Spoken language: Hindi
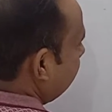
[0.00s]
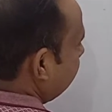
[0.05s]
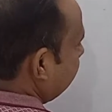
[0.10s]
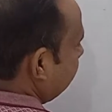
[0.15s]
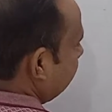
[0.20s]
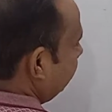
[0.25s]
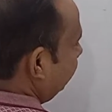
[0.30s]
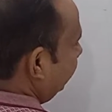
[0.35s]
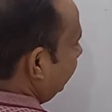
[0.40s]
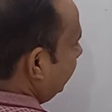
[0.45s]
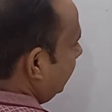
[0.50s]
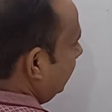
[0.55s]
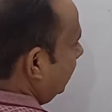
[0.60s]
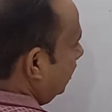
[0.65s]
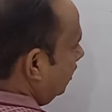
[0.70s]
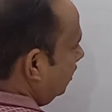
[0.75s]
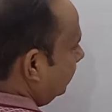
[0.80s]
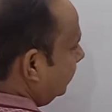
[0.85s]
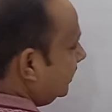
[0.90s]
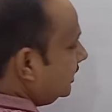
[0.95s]
लाइए
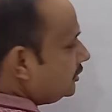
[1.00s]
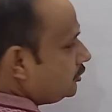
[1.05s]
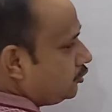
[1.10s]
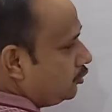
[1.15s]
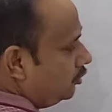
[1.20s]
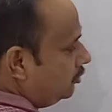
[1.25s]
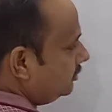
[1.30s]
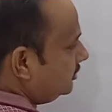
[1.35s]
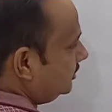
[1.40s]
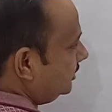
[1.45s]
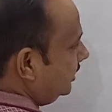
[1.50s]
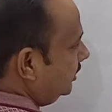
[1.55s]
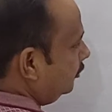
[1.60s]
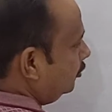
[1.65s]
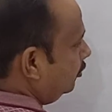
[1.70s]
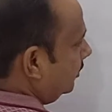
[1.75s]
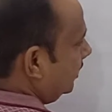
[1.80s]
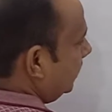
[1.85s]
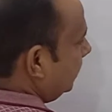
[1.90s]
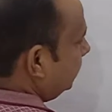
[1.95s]
और इस
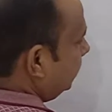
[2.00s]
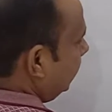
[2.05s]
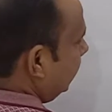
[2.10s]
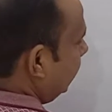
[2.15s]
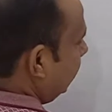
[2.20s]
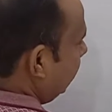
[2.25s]
कांस्टेंट को कहते